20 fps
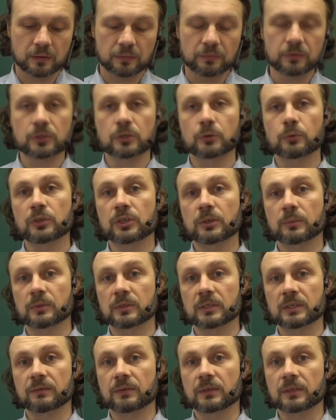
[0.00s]
высшее учебное
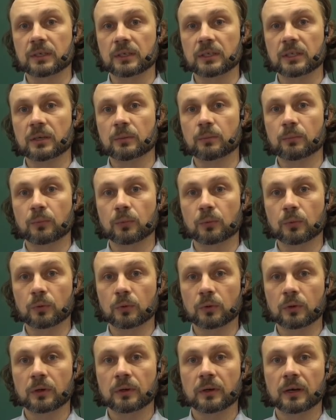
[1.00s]
заведение
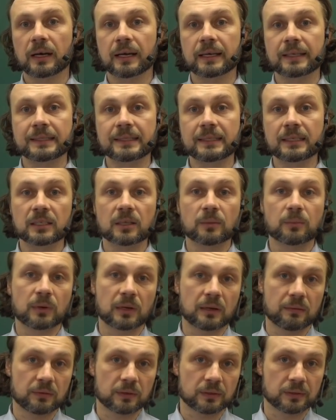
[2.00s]
по
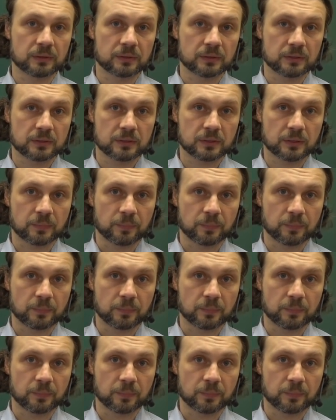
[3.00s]
IT-направленности.